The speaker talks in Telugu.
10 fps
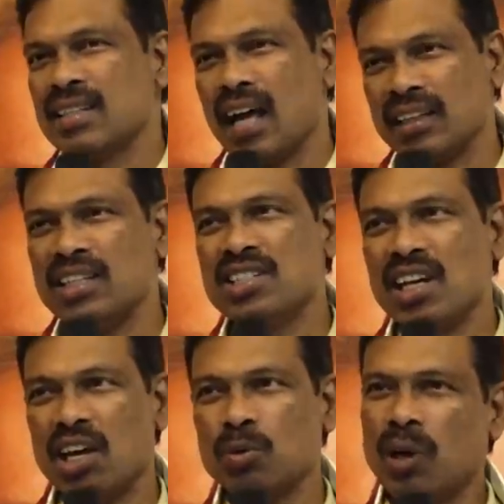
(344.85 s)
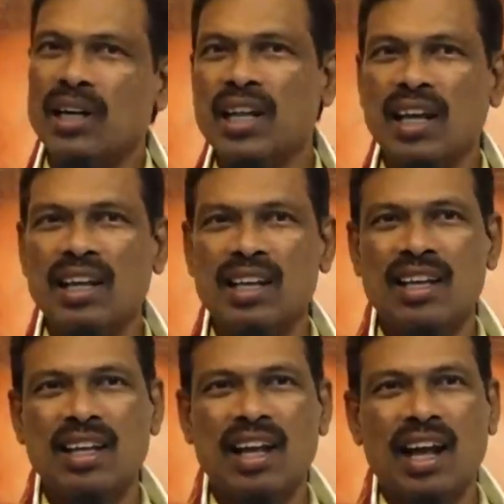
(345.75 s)
సాధించారు అంటే
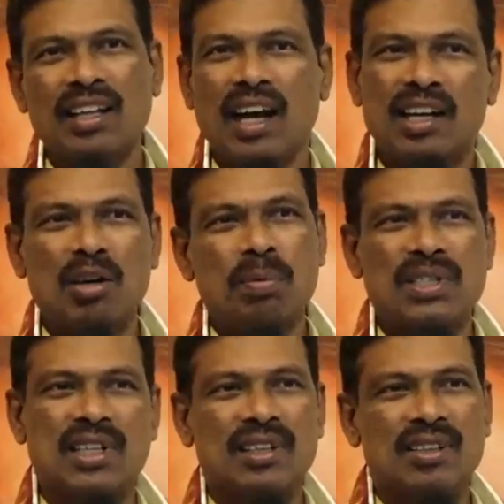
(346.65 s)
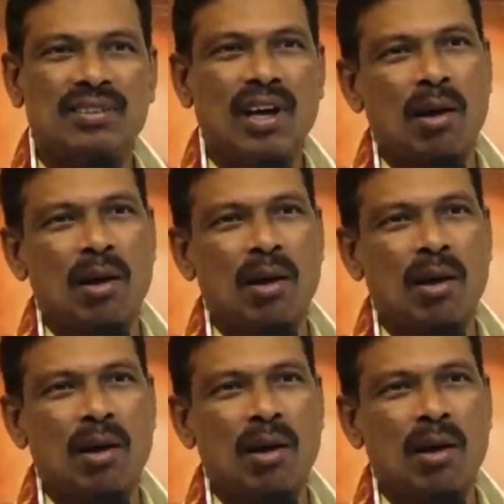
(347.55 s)
అది హండ్రెడ్ పర్సెంట్